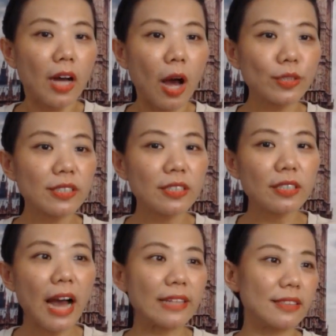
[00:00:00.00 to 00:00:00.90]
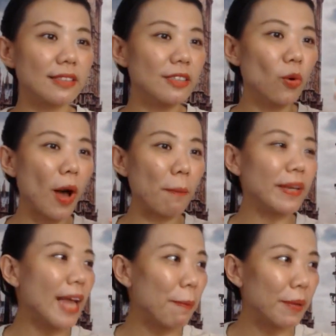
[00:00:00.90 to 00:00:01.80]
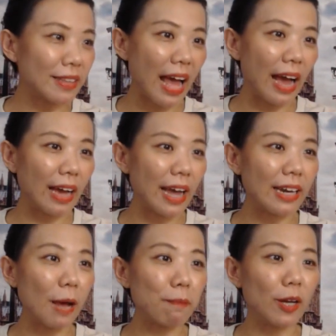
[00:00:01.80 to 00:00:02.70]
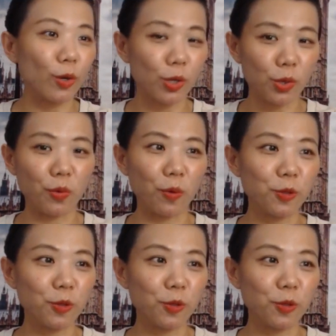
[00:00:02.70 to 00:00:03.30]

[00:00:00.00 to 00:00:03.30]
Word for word: เขาซื้ออาจจะซื้อความเป็นหน้าเป็นตาก็ได้ถ้าเป็นรถหรู